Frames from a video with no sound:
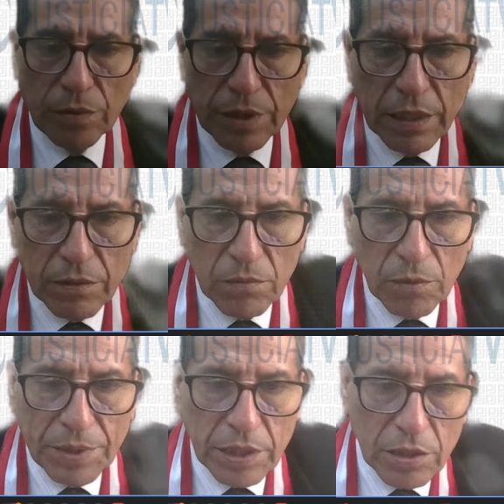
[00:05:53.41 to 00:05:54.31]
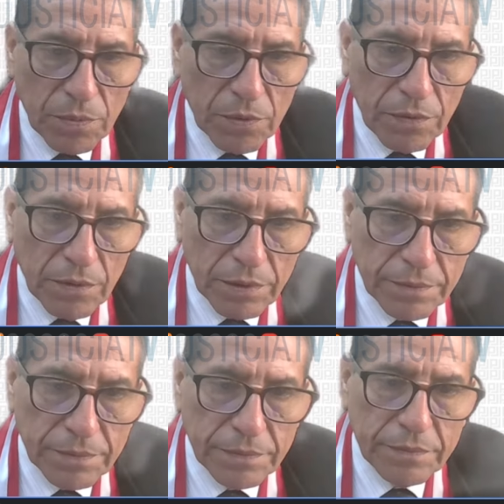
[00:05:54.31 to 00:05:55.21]
procurador, y
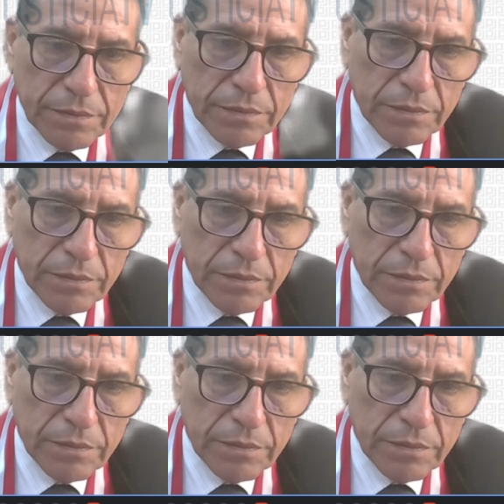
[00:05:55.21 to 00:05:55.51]
regresamos para